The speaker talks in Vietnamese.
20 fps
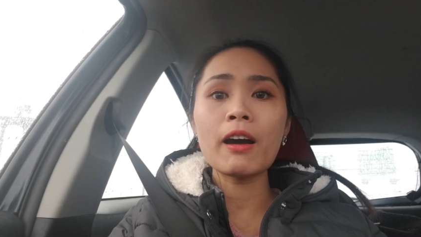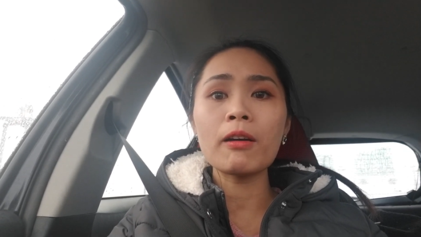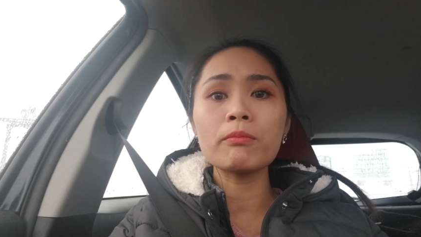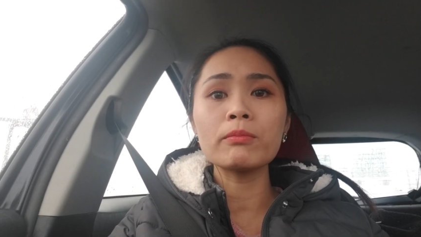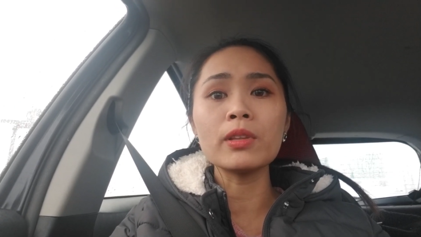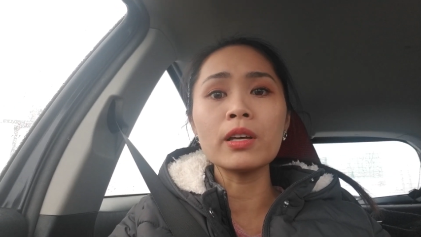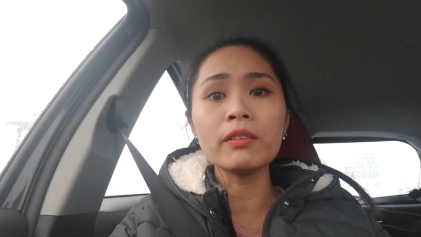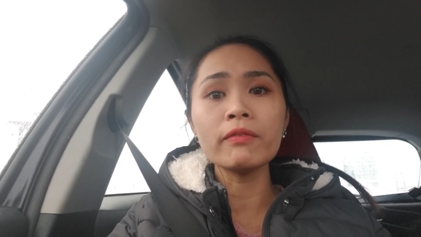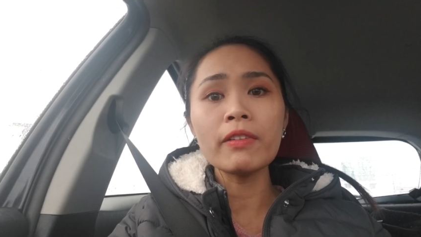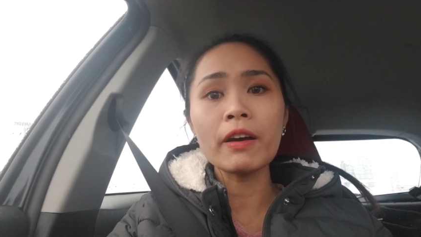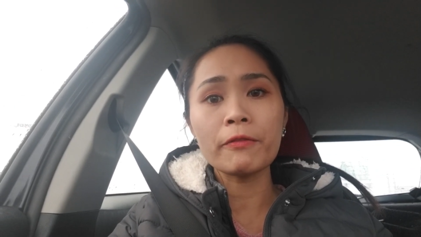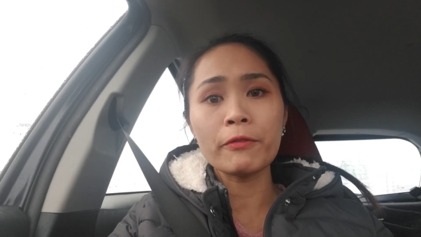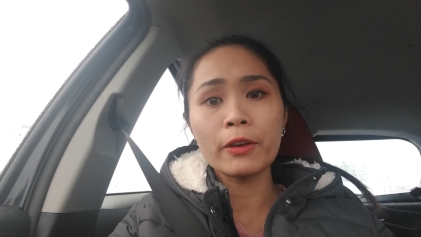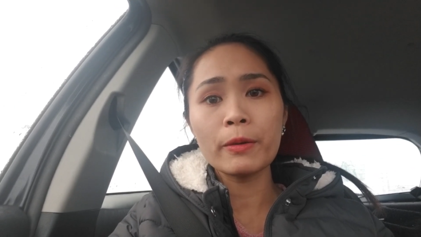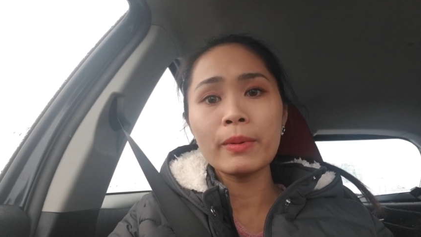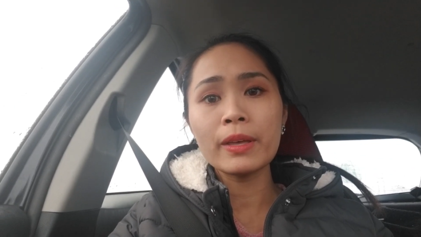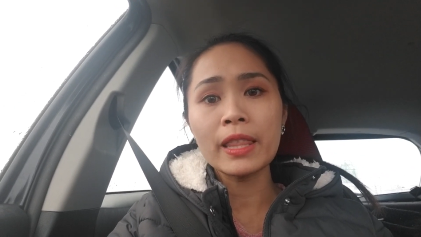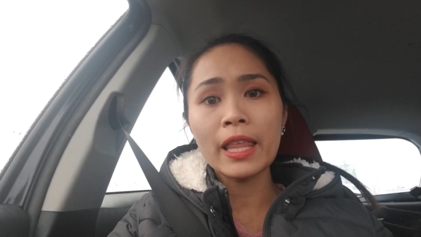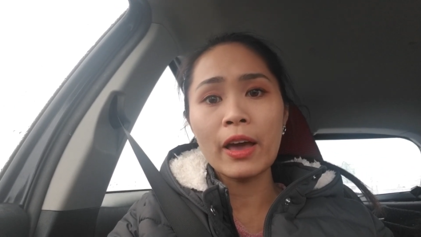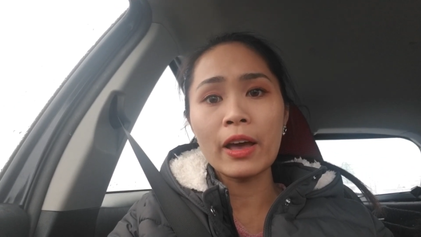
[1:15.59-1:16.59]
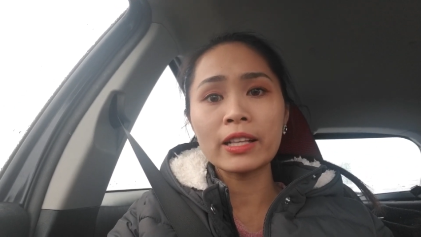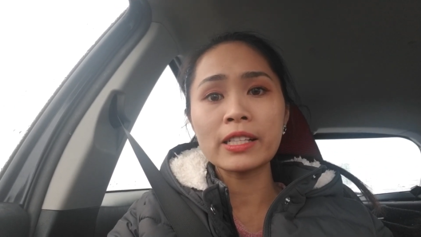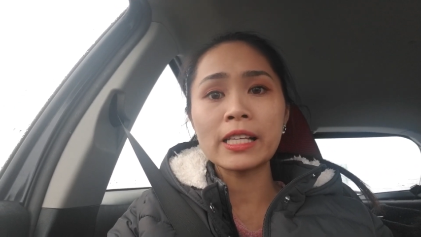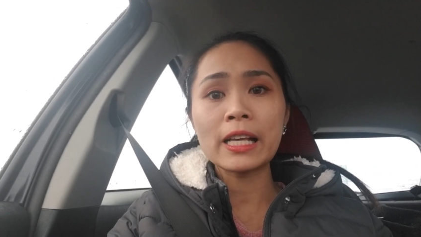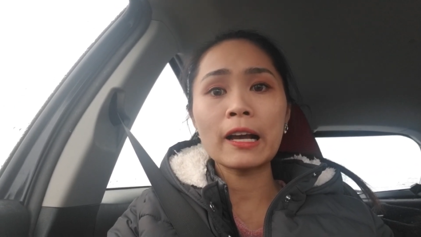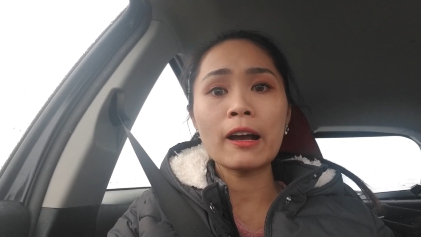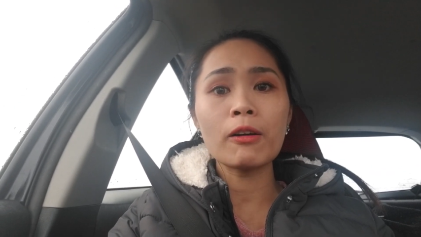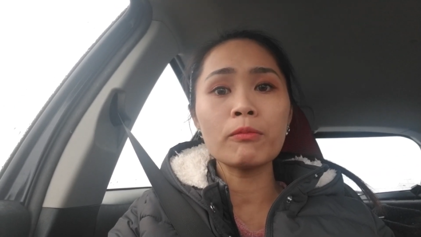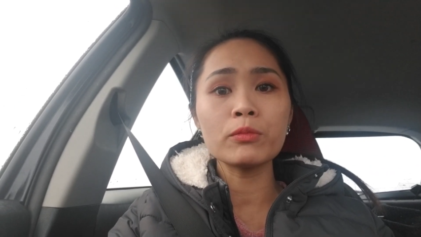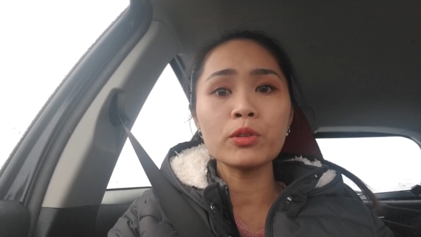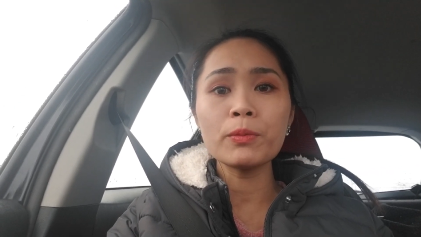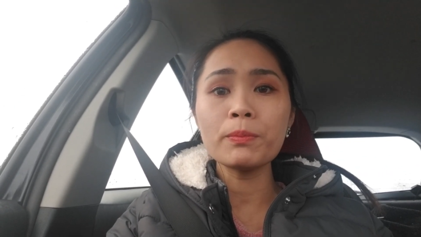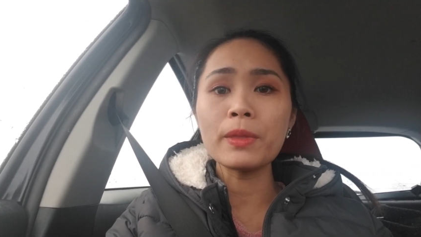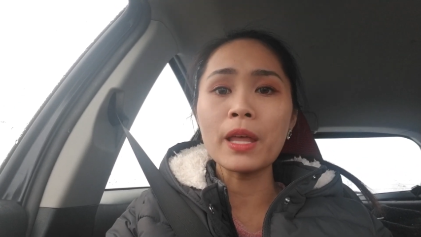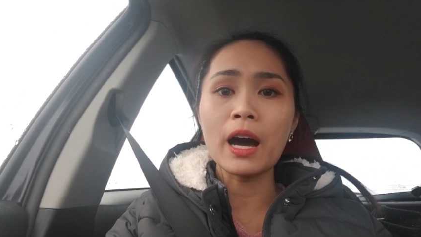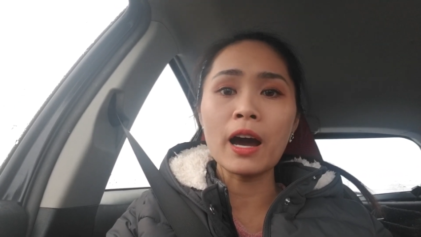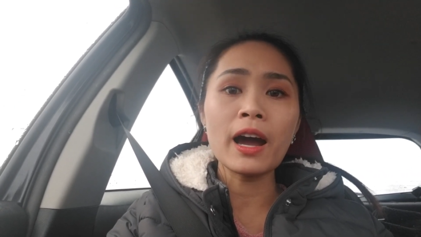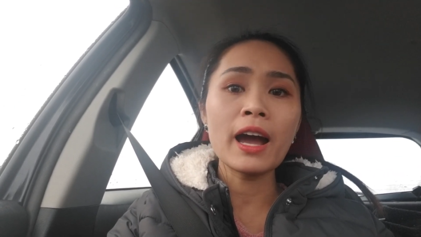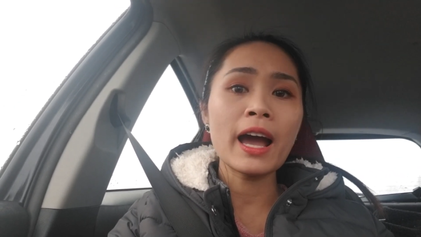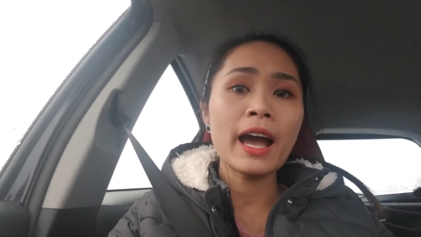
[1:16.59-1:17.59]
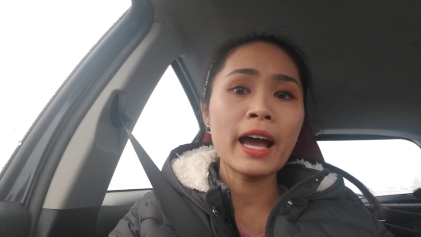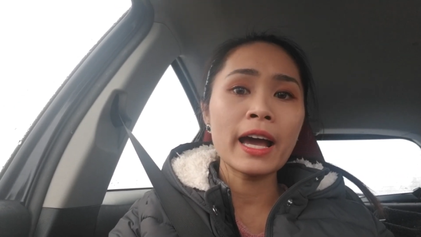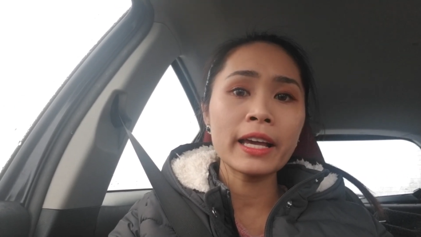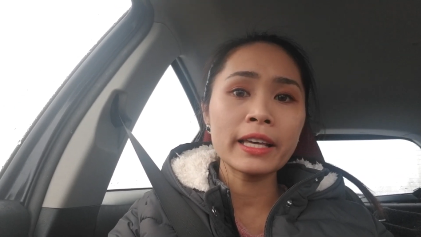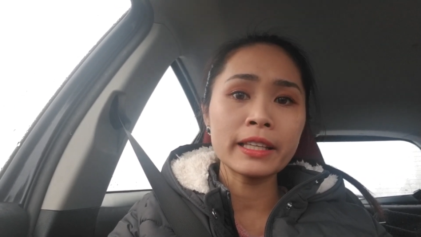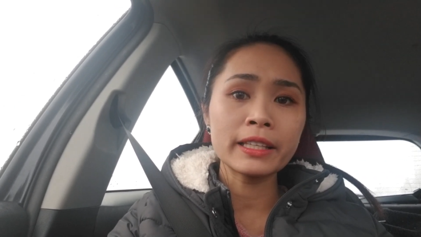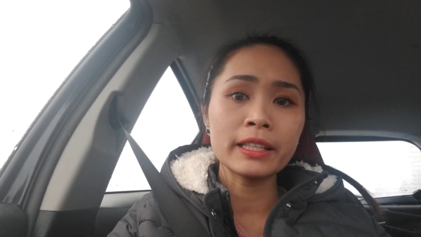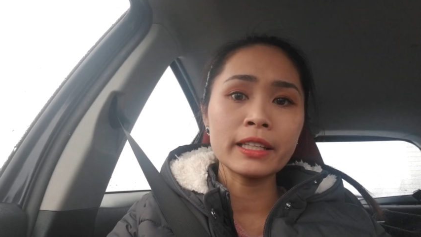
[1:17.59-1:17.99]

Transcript: không đứng về phía bên nào anh sẽ không giúp đỡ ai